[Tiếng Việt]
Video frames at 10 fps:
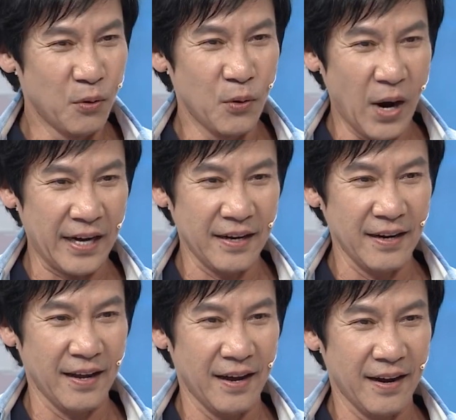gu của anh
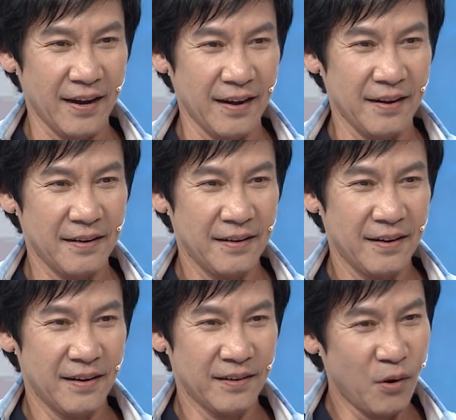đó là
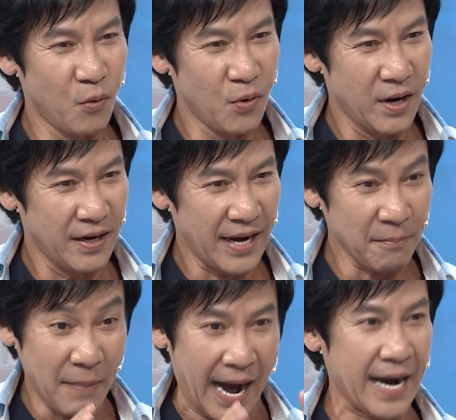à, gu à,
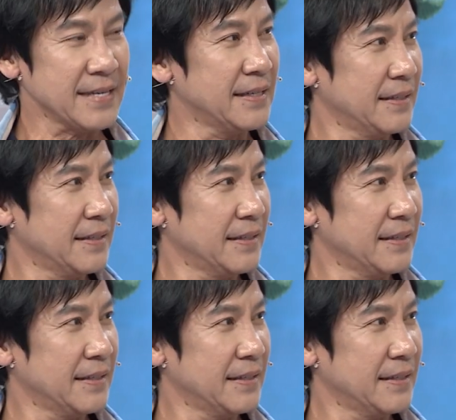ăn mặn